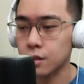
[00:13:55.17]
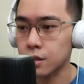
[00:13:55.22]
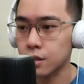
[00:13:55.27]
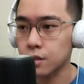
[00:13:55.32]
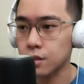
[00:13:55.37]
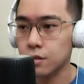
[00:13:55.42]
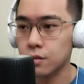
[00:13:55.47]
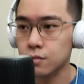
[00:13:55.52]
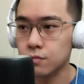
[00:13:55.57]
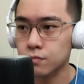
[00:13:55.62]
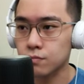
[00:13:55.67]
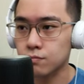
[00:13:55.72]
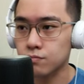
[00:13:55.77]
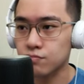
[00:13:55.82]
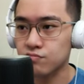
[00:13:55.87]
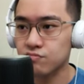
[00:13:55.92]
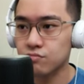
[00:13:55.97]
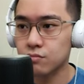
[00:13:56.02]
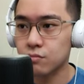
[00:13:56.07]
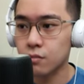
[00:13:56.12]
ya nih
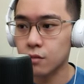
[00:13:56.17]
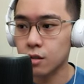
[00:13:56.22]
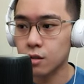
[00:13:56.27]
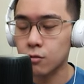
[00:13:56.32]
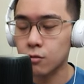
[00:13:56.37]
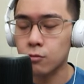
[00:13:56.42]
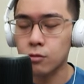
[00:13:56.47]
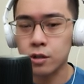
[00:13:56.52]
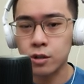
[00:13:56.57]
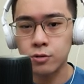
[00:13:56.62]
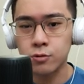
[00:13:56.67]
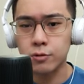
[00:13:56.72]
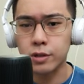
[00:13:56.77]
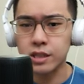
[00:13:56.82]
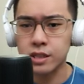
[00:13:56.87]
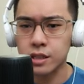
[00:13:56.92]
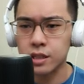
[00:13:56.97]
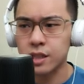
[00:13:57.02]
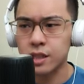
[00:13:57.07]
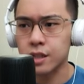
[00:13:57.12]
hmm kurang
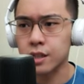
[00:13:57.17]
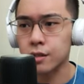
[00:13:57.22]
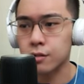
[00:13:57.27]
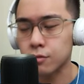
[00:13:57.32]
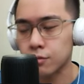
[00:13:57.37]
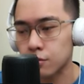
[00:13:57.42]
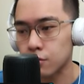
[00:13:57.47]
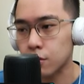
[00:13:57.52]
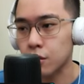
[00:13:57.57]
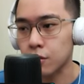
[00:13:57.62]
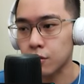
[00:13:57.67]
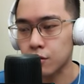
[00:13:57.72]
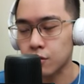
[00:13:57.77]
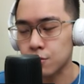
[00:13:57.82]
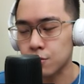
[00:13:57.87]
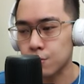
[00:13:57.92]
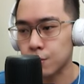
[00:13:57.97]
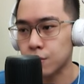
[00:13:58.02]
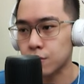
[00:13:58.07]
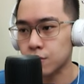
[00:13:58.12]
suka sih deck ini untuk
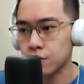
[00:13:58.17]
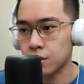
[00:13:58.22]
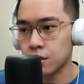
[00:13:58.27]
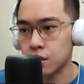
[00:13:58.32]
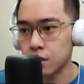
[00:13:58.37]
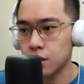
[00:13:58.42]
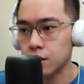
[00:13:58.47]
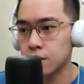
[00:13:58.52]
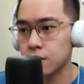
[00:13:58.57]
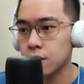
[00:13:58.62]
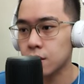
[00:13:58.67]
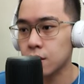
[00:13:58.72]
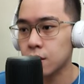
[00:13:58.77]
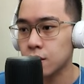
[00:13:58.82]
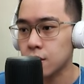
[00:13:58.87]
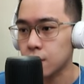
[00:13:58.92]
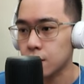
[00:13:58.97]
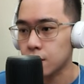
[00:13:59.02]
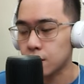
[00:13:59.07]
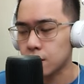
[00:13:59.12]
lolos Lost dia kan
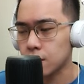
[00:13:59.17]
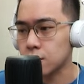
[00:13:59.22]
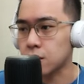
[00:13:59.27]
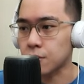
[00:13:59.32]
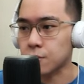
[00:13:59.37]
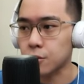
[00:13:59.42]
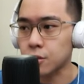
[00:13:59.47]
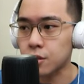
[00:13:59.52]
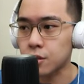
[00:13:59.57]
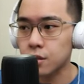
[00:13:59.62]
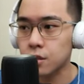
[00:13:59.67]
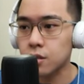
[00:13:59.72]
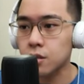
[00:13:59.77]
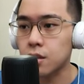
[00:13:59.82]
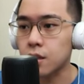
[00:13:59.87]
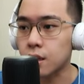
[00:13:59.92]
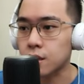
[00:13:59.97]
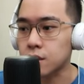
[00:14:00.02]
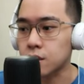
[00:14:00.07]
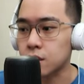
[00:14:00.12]
Raging Bolt ini
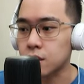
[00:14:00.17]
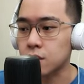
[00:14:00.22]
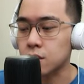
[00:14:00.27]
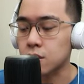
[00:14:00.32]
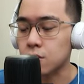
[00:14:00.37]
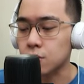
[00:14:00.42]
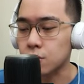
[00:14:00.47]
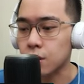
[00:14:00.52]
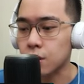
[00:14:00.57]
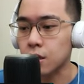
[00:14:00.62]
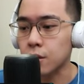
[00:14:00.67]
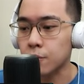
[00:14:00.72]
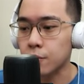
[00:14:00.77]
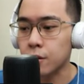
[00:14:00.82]
udah jelas ya sukanya